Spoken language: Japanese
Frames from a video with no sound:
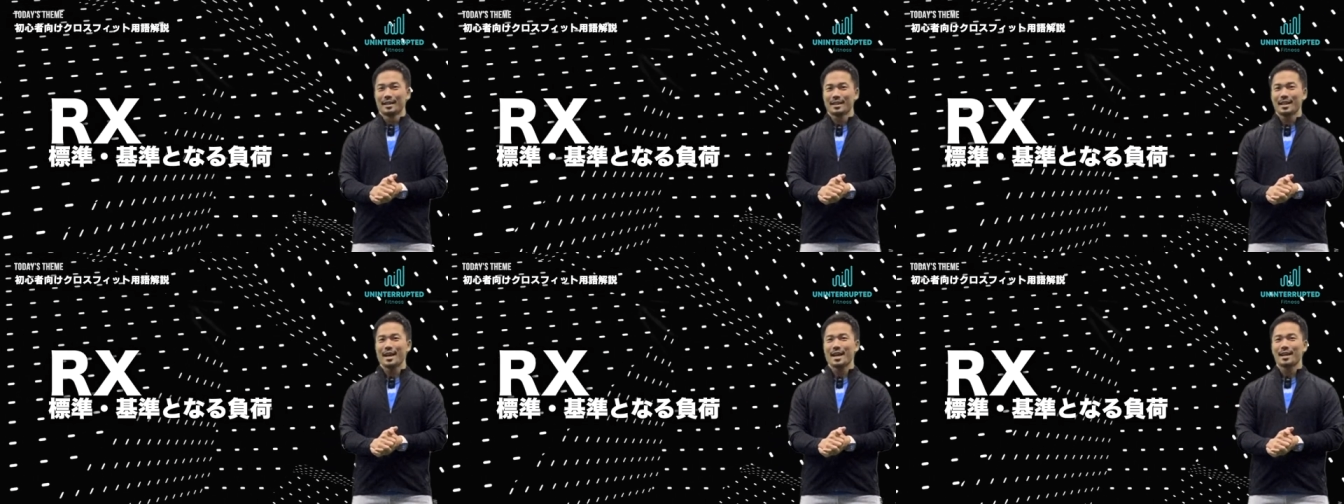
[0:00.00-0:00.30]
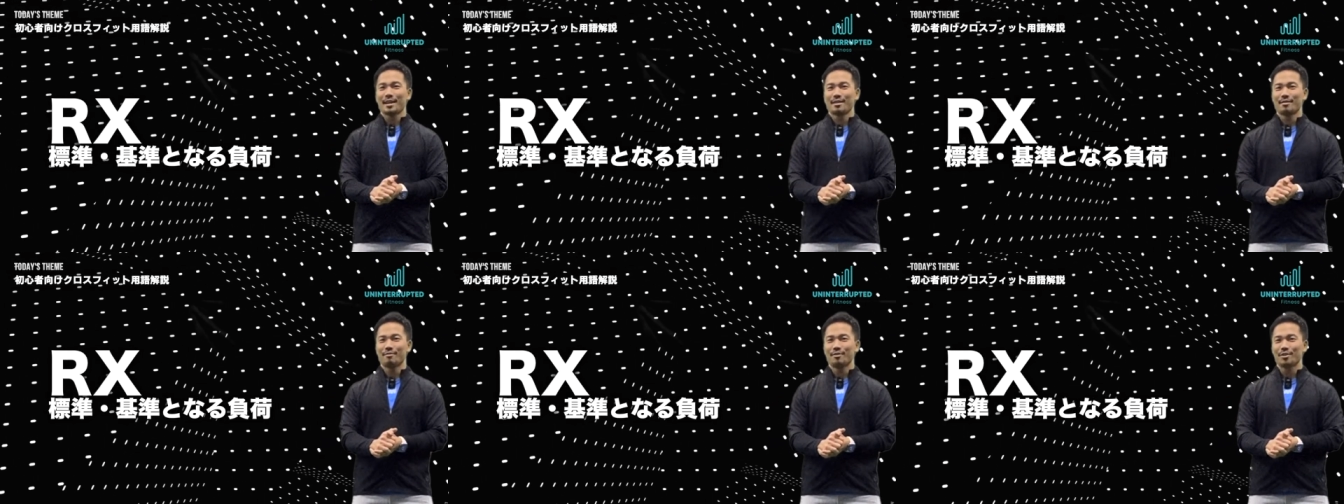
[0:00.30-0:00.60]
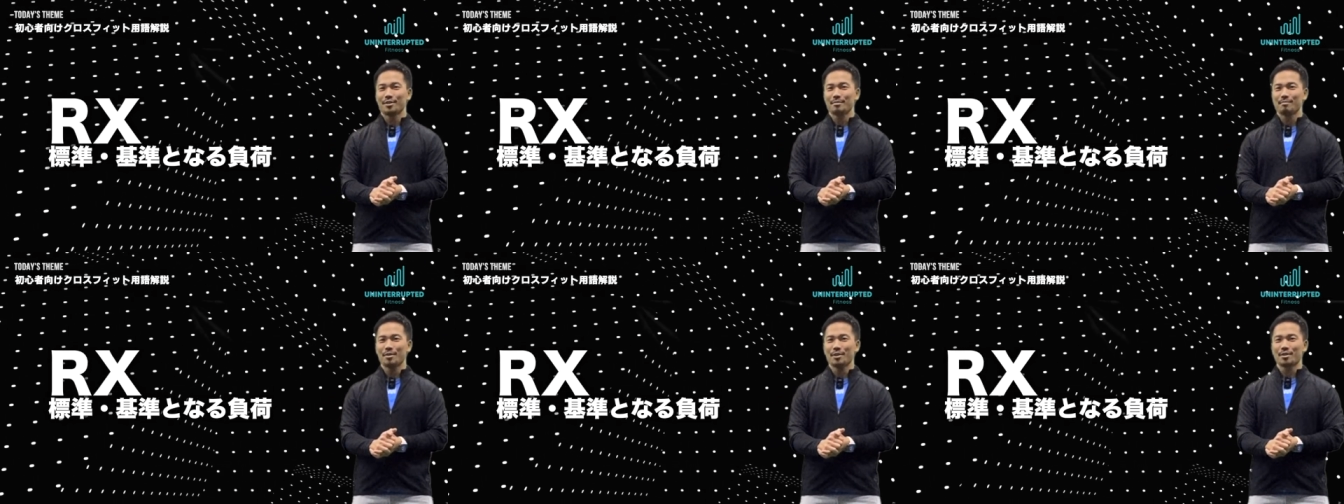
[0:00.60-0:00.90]
で
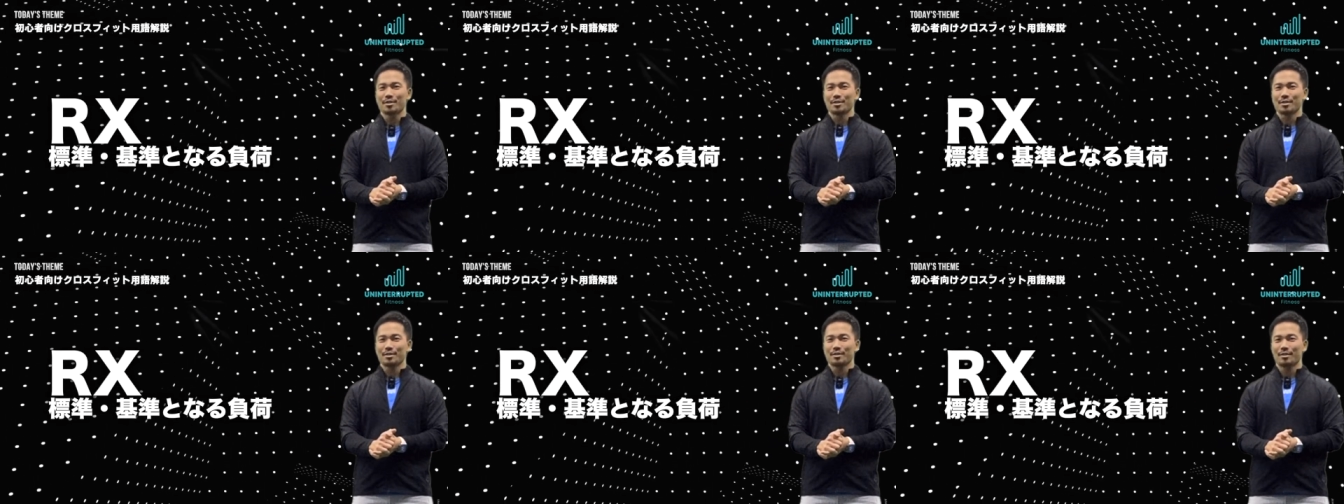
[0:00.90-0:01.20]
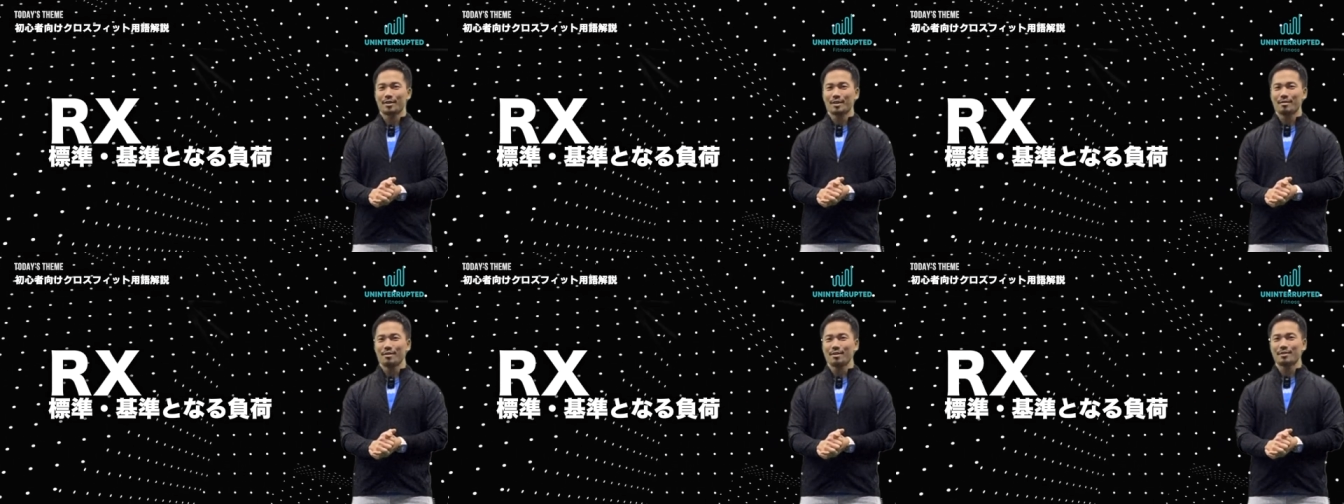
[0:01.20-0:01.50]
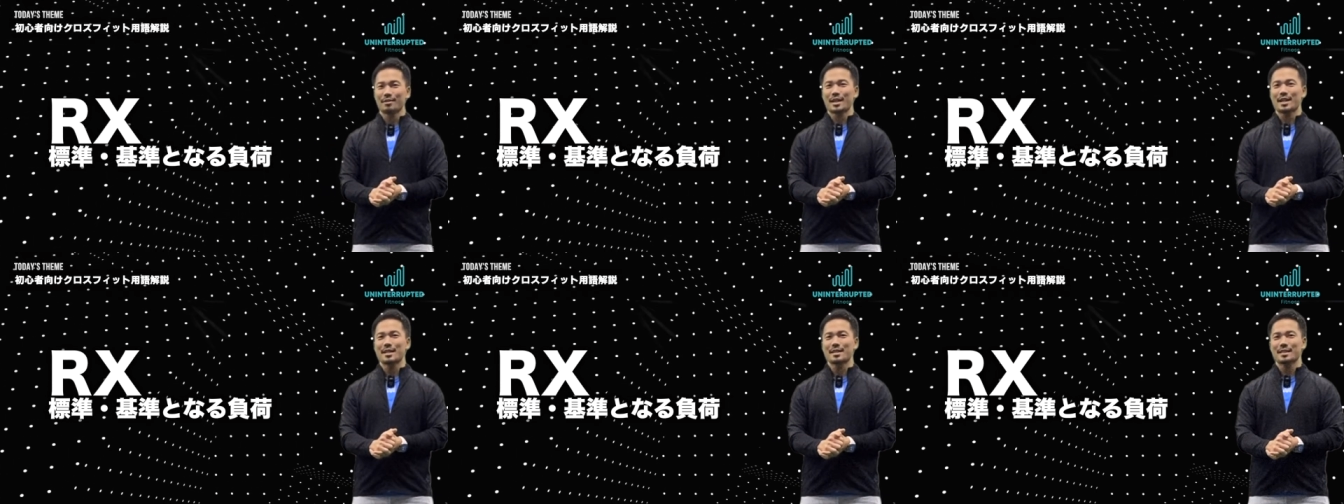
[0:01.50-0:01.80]
ウォールボールこれ
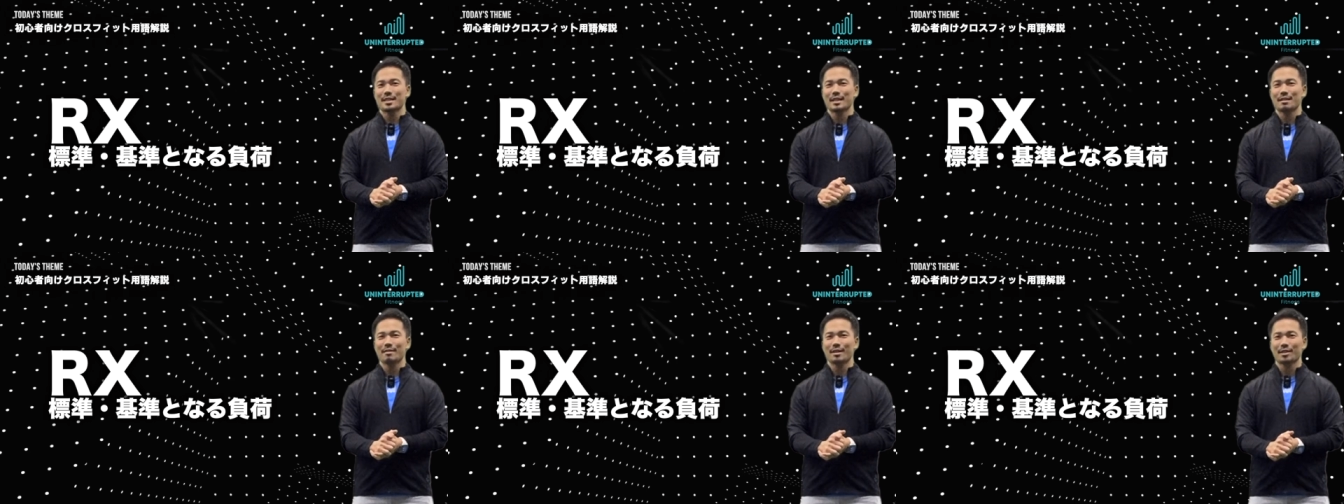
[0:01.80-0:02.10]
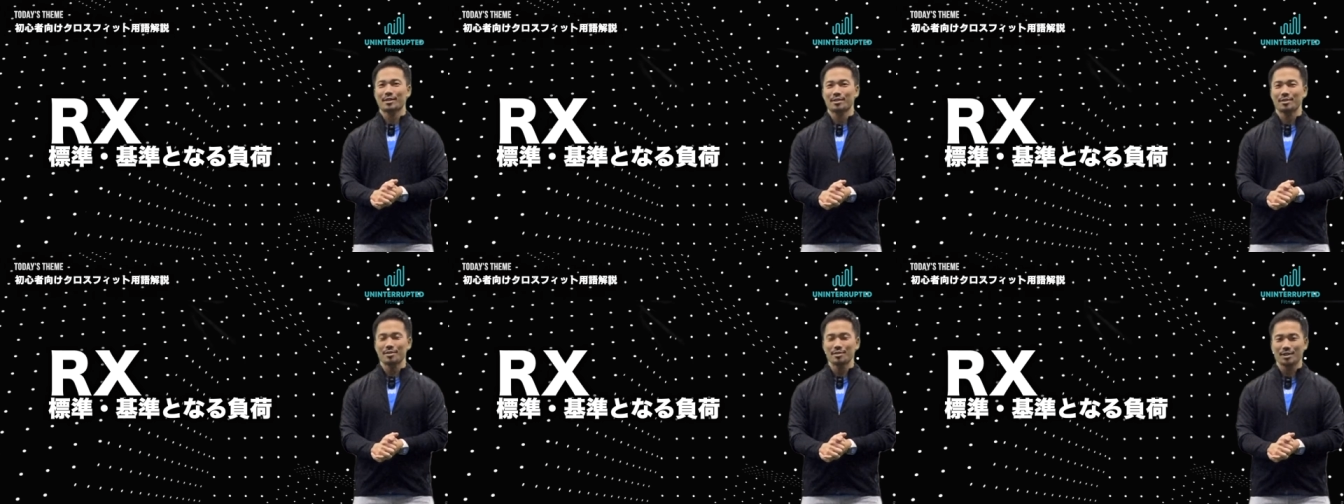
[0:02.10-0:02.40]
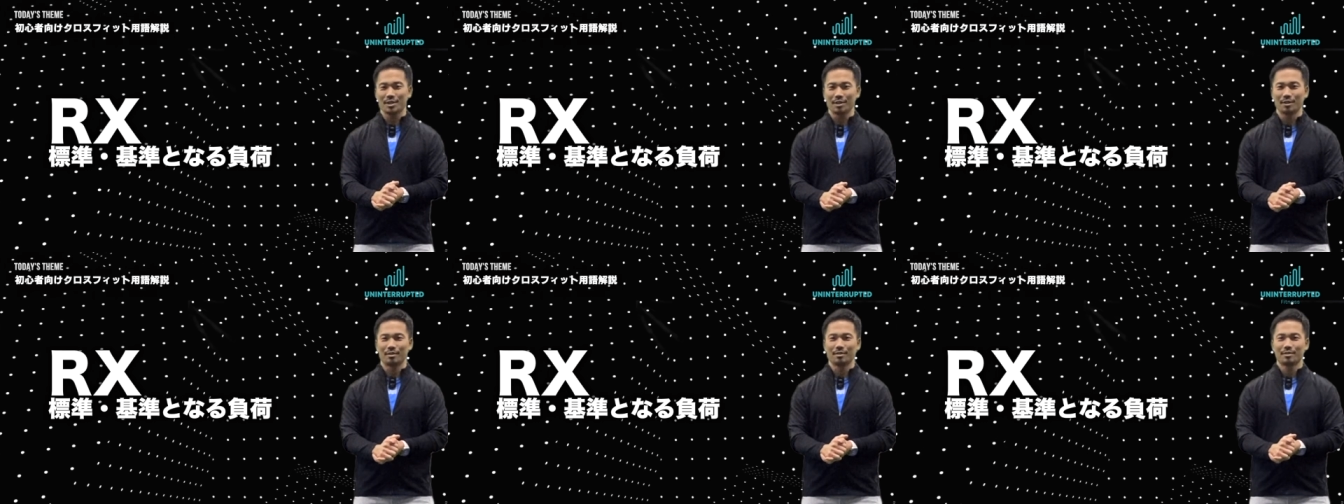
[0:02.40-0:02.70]
を男性は9
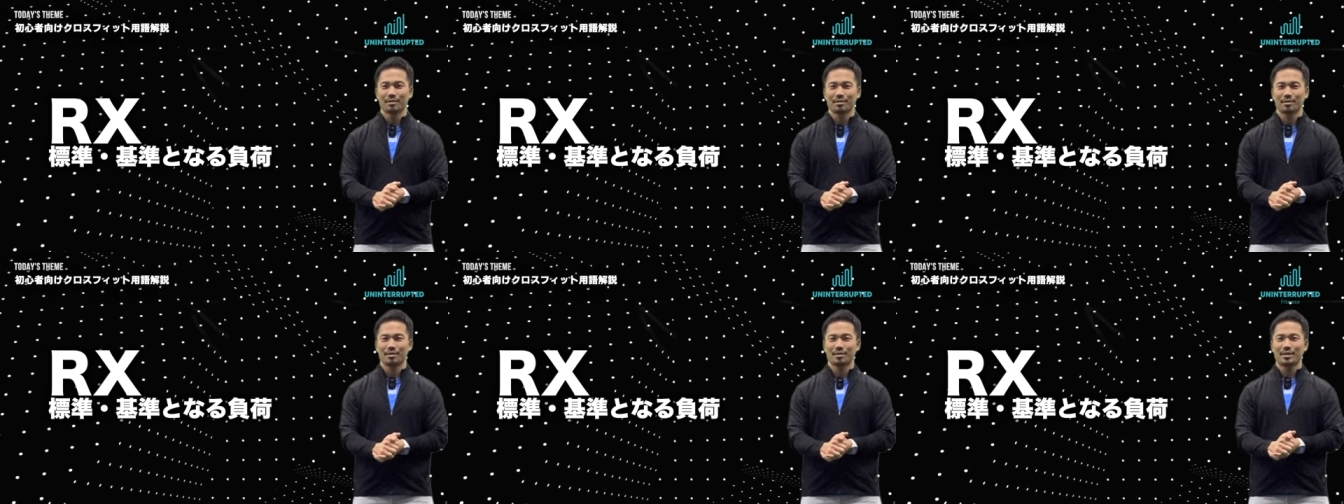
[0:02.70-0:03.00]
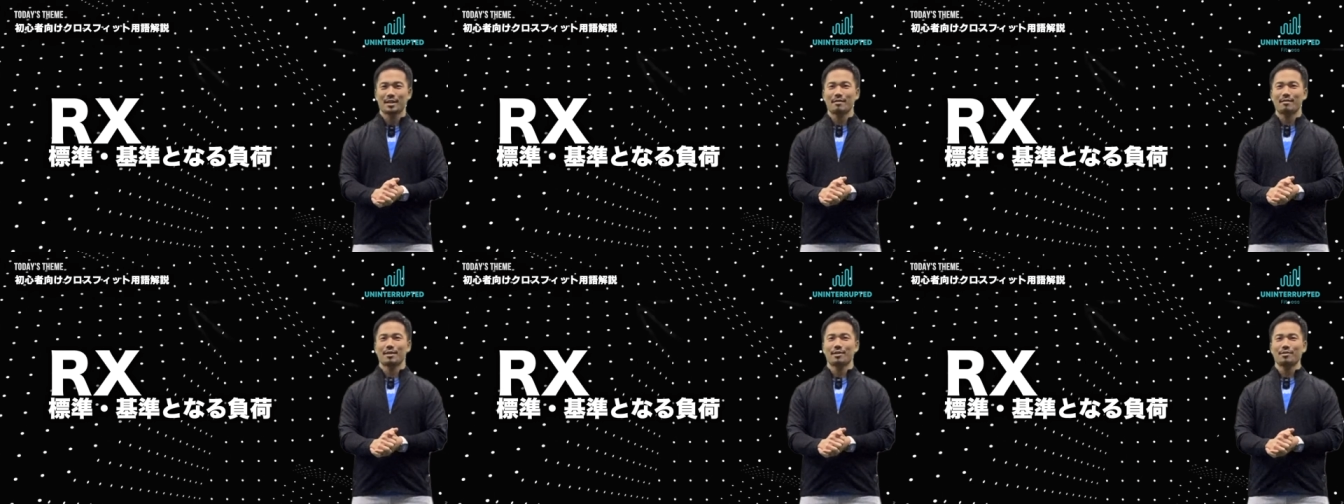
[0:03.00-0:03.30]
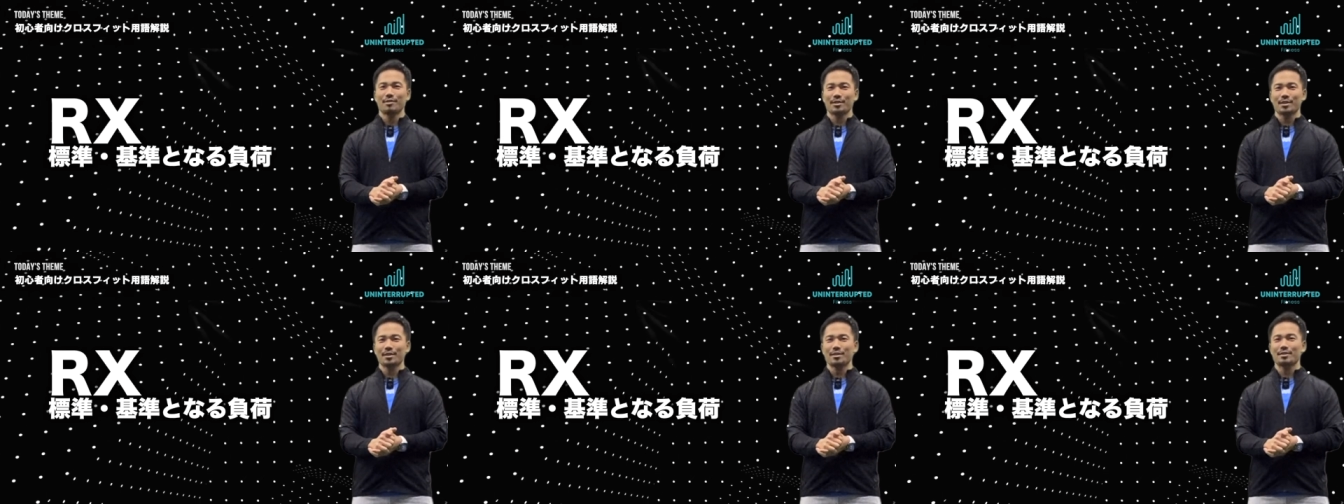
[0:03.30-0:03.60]
キロ女性は
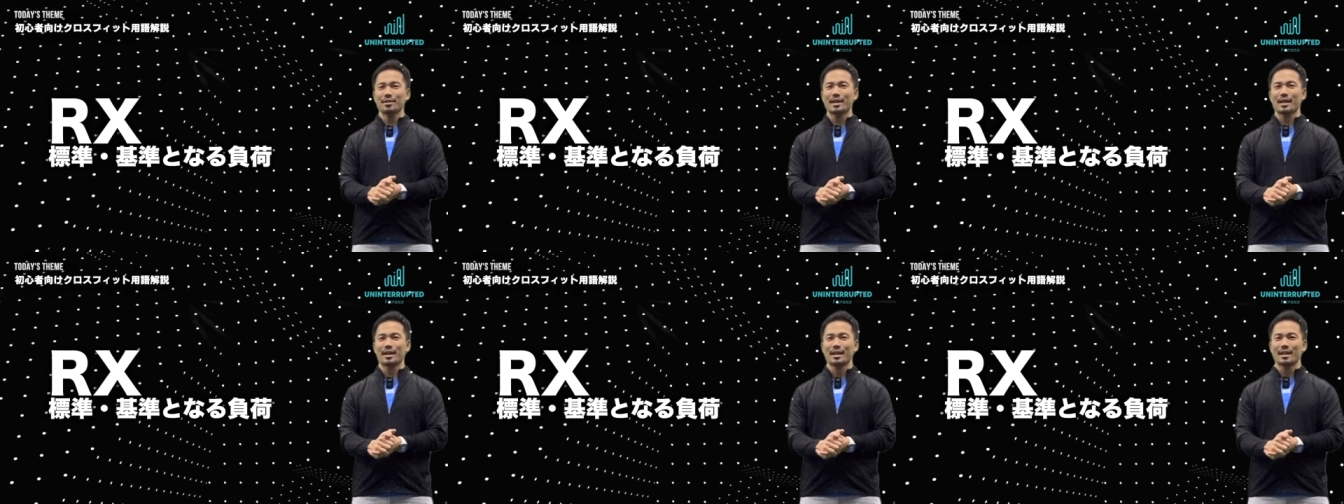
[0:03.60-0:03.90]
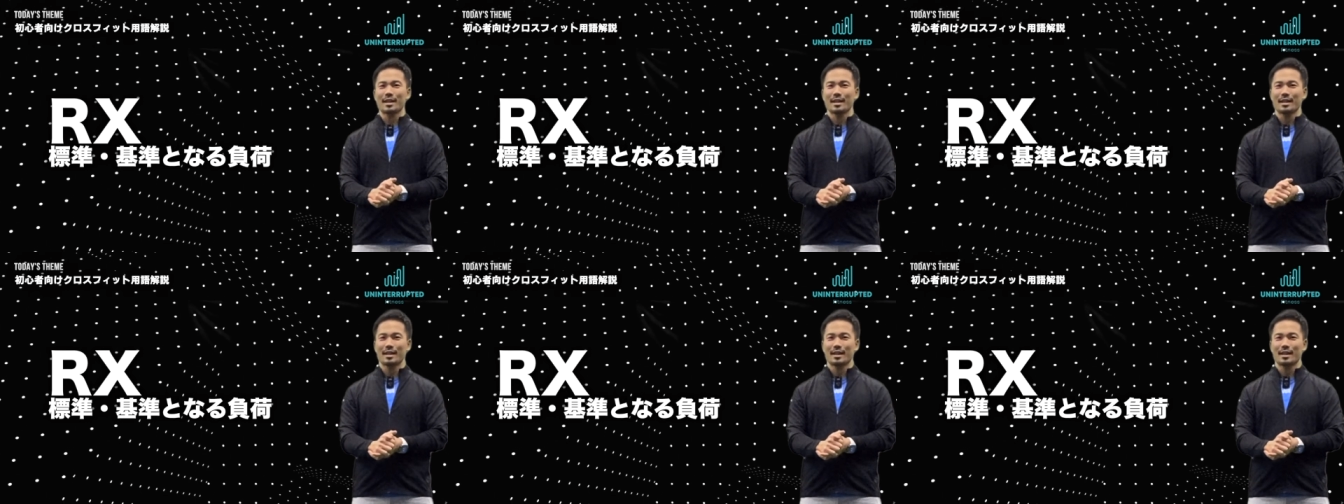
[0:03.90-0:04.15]
6キロで